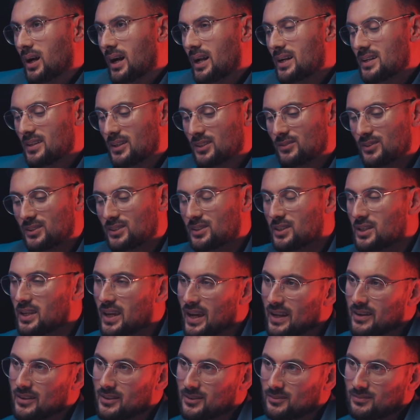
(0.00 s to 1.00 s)
All hm? das, was ich
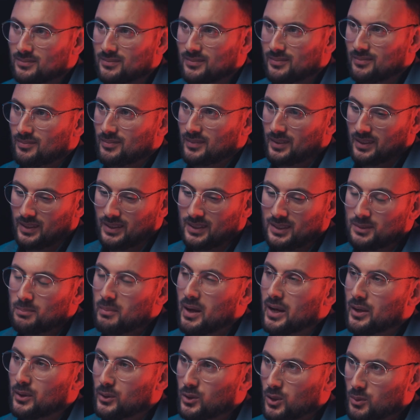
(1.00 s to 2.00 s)
kenne, ist
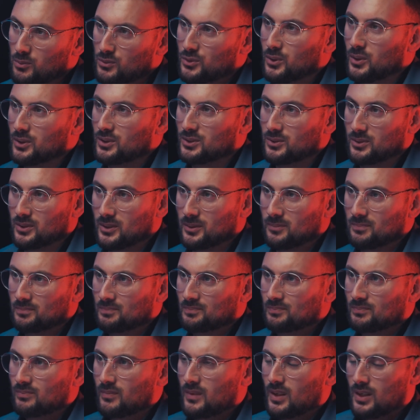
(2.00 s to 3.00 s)
meine Komfortzone.
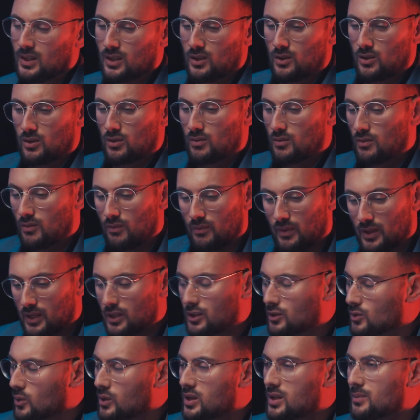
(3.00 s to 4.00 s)
Ja. Wenn
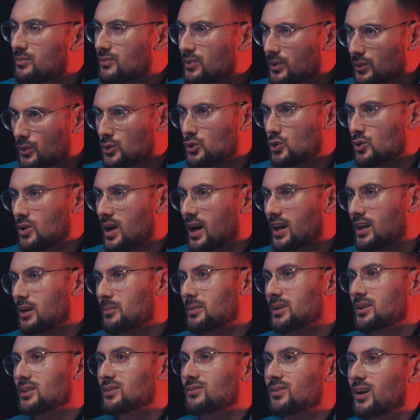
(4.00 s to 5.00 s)
ich noch nie im Fitnessstudio
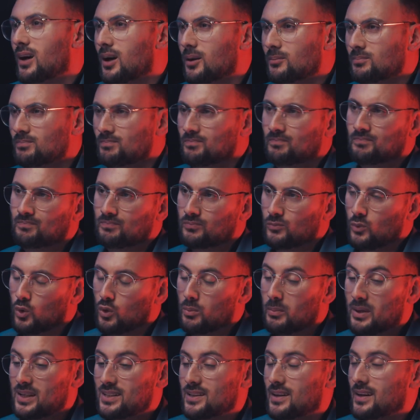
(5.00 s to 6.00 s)
angemeldet war
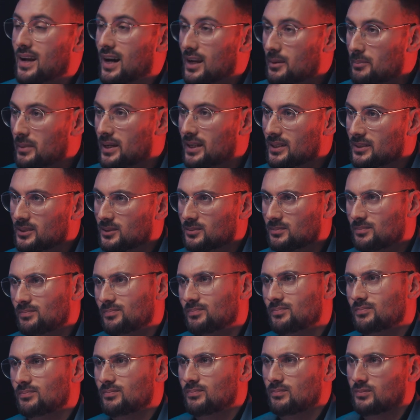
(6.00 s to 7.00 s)
und mich dann anmelde,
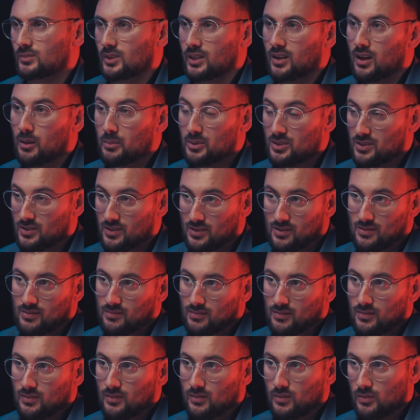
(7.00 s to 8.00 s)
dann habe ich das
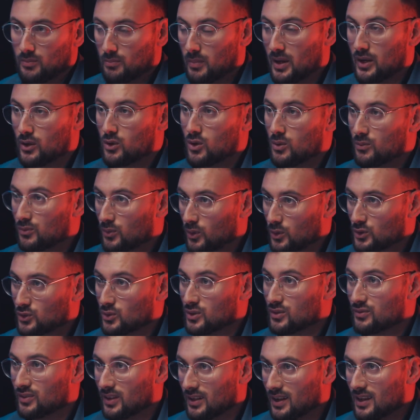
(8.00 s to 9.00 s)
meine
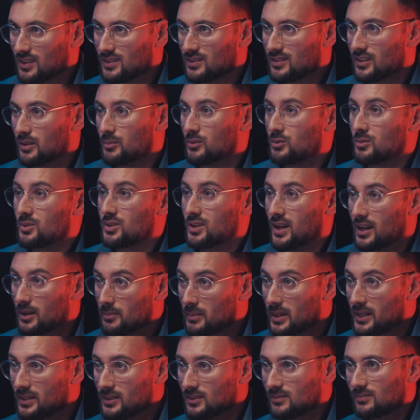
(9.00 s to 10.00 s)
Komfortzone verlassen, indem ich mich
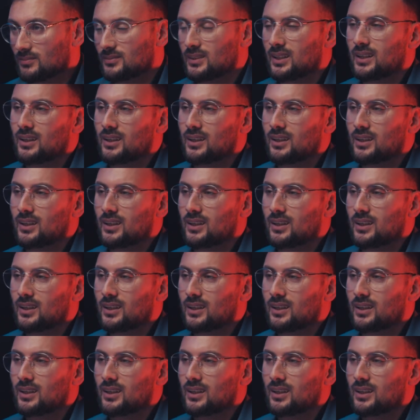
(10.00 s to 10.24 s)
anmelde.